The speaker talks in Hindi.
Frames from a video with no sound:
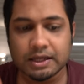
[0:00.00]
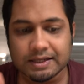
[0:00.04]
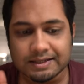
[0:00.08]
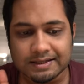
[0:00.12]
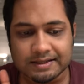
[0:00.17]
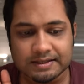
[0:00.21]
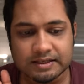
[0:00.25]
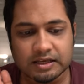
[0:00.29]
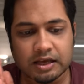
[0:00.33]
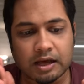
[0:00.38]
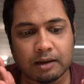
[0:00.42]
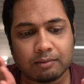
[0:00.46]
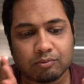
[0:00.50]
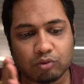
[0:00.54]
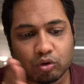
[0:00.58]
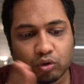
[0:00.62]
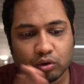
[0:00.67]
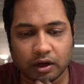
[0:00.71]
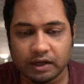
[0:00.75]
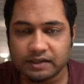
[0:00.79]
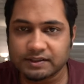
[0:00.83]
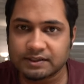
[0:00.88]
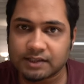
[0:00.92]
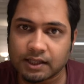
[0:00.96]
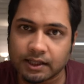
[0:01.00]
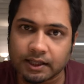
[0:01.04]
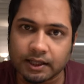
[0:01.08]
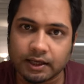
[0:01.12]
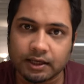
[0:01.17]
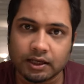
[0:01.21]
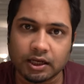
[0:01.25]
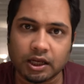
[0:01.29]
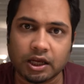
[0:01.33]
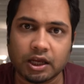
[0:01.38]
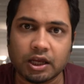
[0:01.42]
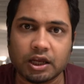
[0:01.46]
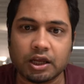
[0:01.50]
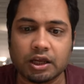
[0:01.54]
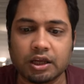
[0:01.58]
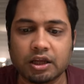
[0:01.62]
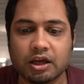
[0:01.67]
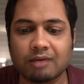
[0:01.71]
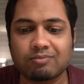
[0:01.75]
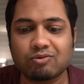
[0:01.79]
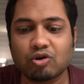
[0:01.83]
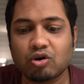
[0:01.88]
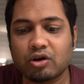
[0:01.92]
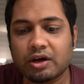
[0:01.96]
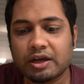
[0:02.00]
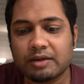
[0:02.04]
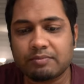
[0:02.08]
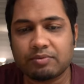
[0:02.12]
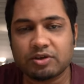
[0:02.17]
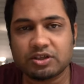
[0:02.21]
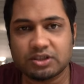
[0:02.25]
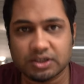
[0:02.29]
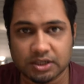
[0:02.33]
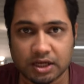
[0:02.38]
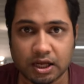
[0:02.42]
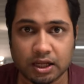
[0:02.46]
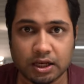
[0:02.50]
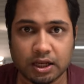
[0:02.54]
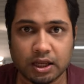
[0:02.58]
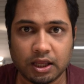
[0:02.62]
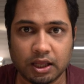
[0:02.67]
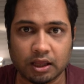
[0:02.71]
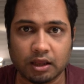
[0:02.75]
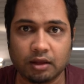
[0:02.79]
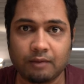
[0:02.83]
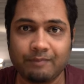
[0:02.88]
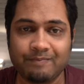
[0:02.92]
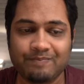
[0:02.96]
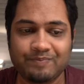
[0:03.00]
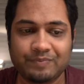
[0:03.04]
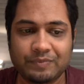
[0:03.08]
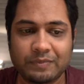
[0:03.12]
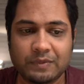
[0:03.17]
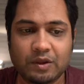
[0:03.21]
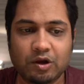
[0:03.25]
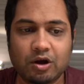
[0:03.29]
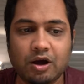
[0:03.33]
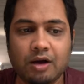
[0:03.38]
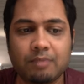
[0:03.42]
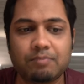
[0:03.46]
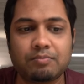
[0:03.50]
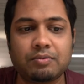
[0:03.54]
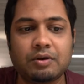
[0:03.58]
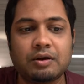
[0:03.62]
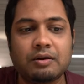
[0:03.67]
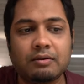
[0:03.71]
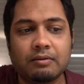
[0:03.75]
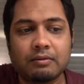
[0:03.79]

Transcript: जैसे आपको रास्ता देखना है या आपको कहीं पे जाना है तो आप